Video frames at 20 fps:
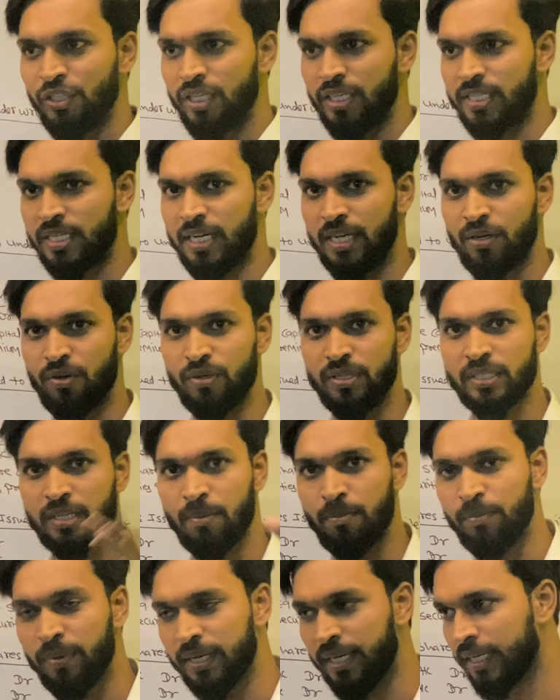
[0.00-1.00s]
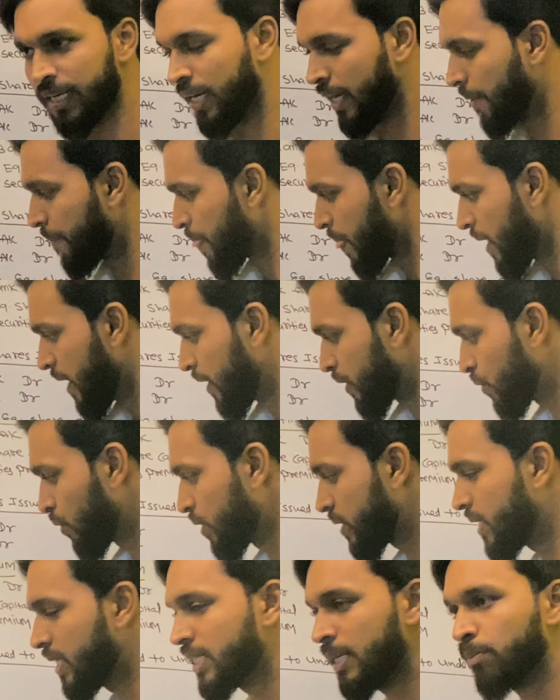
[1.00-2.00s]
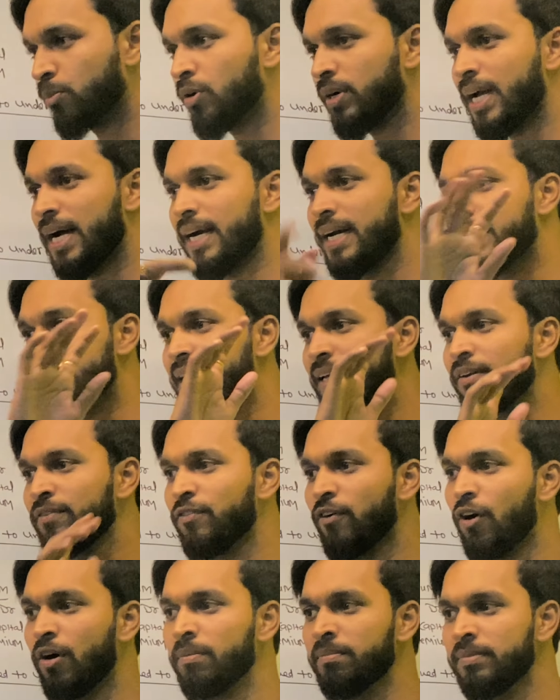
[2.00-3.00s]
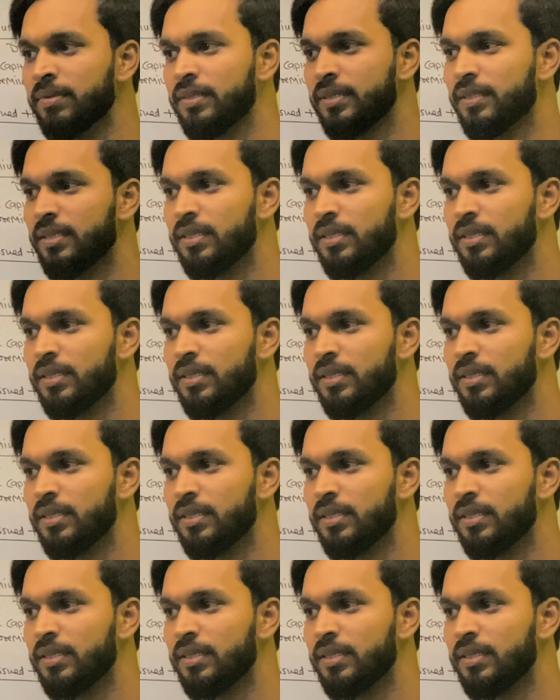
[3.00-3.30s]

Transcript: शेयर्स ले लो इस कंपनी का तो इसने सबको क्या कर दिए फॉर्म